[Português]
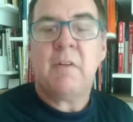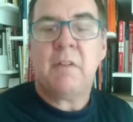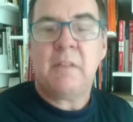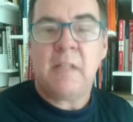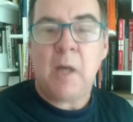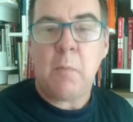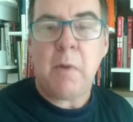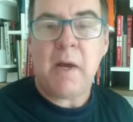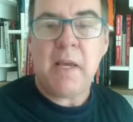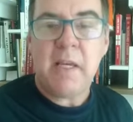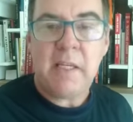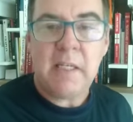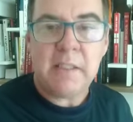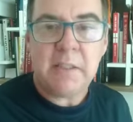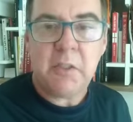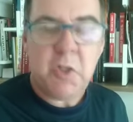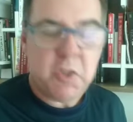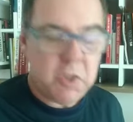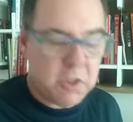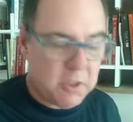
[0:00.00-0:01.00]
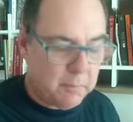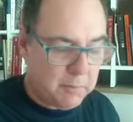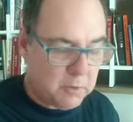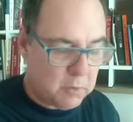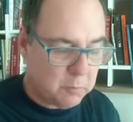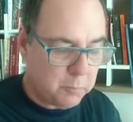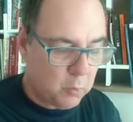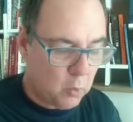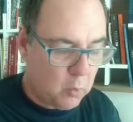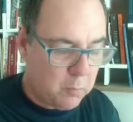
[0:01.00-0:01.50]
dá uma riqueza de timbres
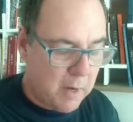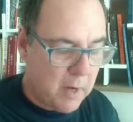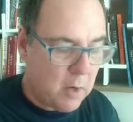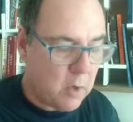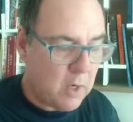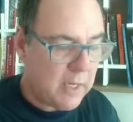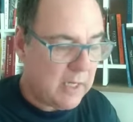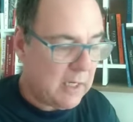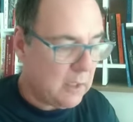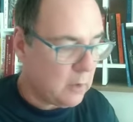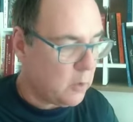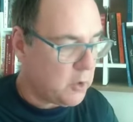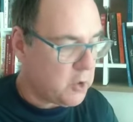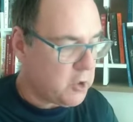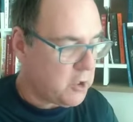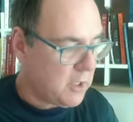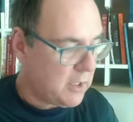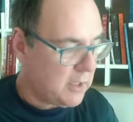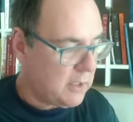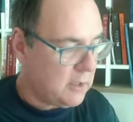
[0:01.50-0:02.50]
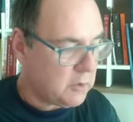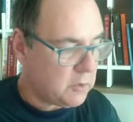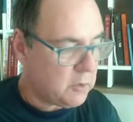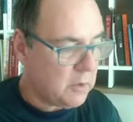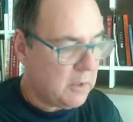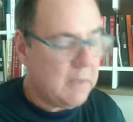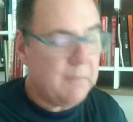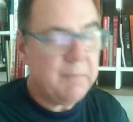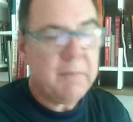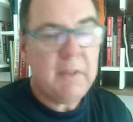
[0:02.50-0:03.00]
um pouco maior, ele elogia
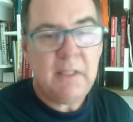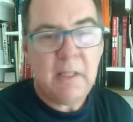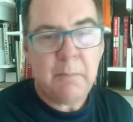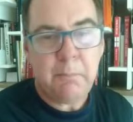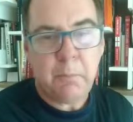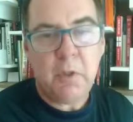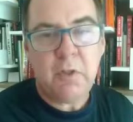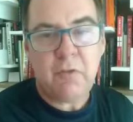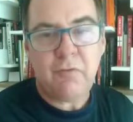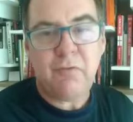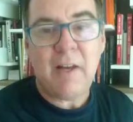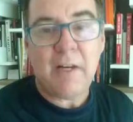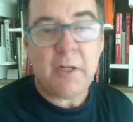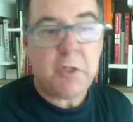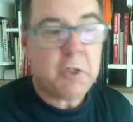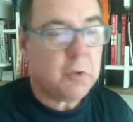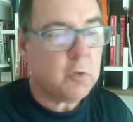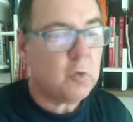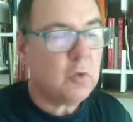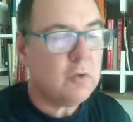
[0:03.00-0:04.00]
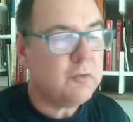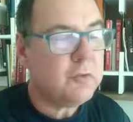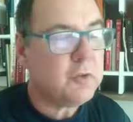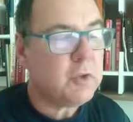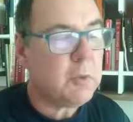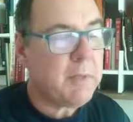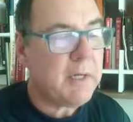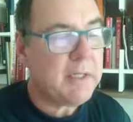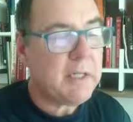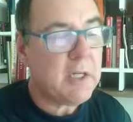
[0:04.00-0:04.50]
isso e depois fala de novo
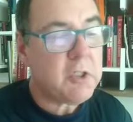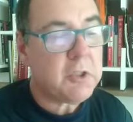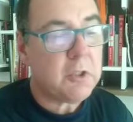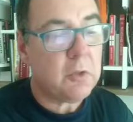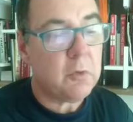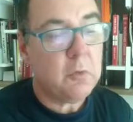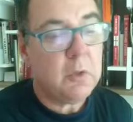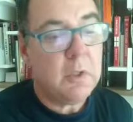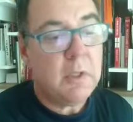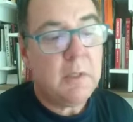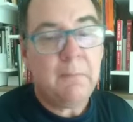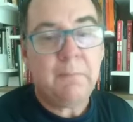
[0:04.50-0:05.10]
sobre a questão